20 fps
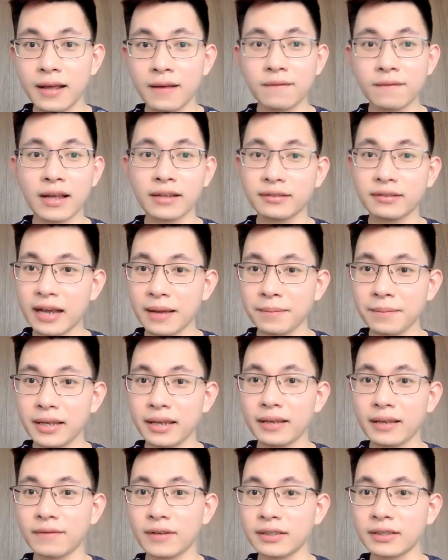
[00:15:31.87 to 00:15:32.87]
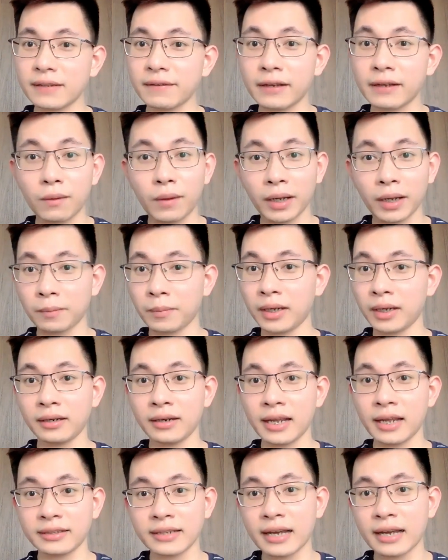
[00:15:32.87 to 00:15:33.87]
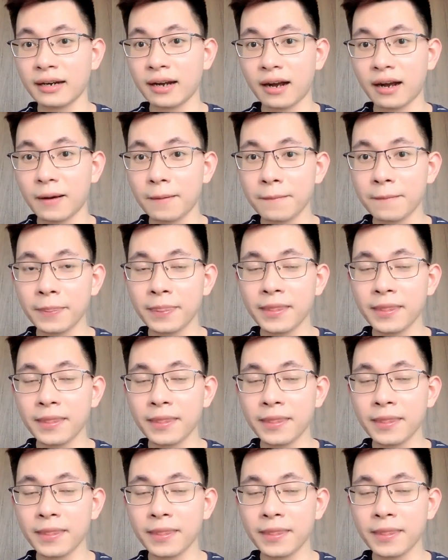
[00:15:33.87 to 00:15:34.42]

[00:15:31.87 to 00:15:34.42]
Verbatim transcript: và cha mị vẫn sẽ phải oành mình để trả nợ